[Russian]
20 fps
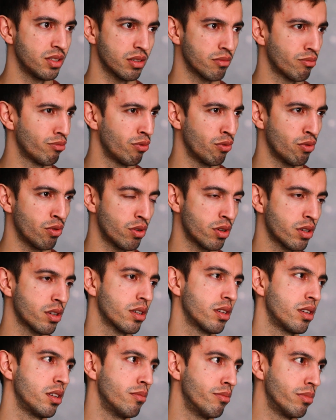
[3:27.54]
сих пор
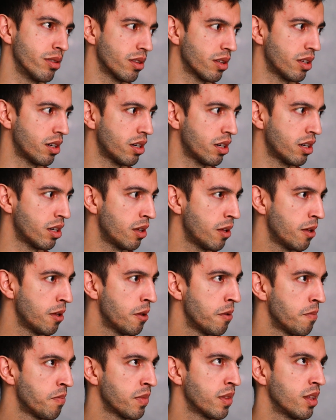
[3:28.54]
и была
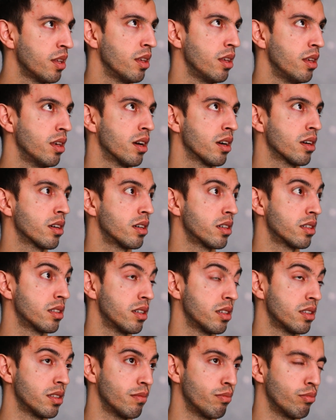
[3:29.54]
я
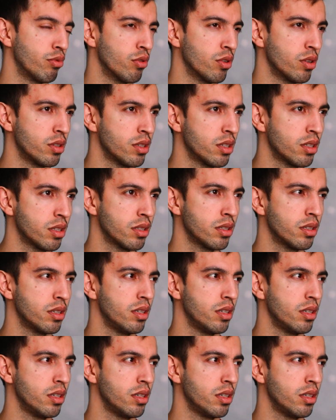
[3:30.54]
когда это понял,